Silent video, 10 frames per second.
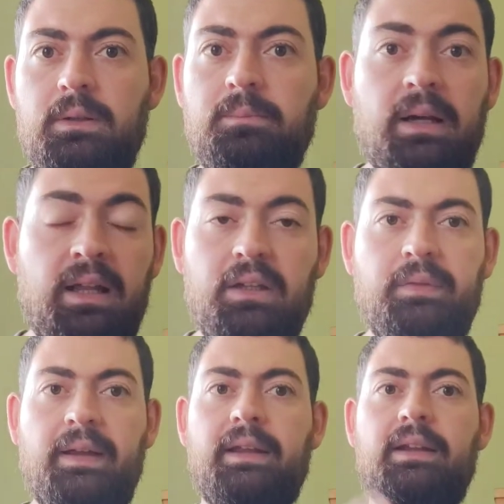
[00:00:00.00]
ما راح
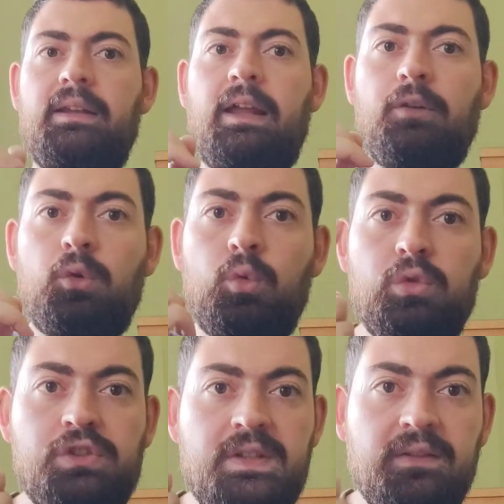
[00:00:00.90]
يفكر الا انه هو
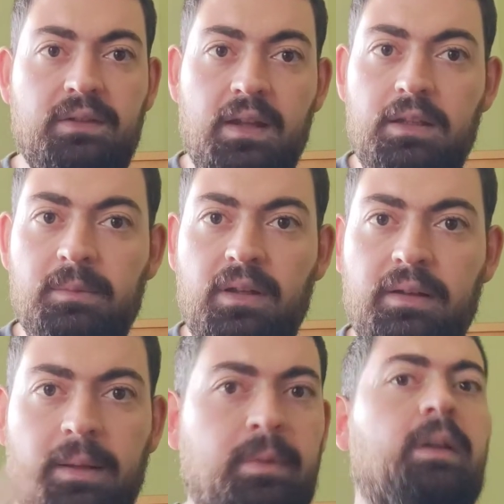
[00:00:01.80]
جزء تاني من
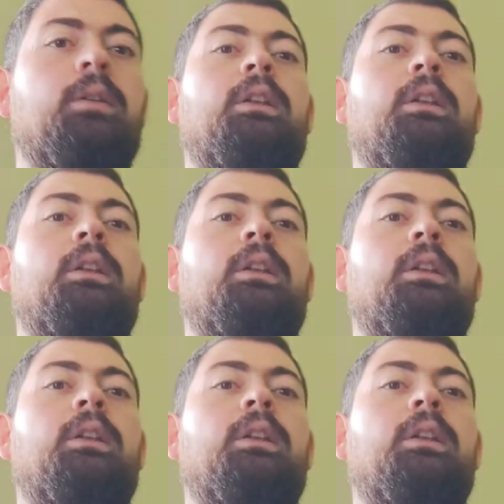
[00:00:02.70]
اللعبه